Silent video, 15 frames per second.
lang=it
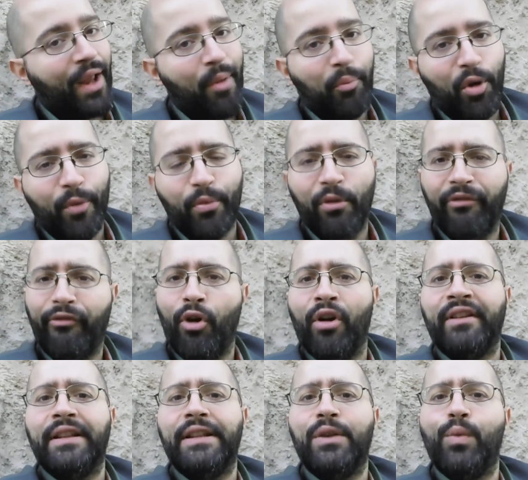è proprio il
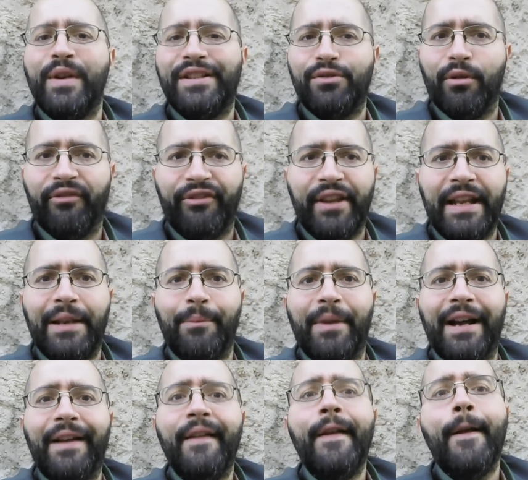forte di questo
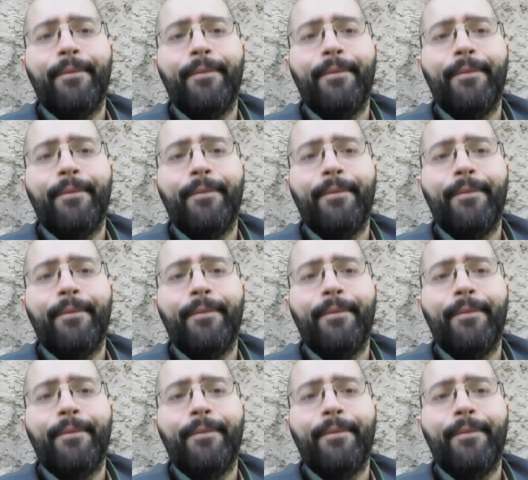film,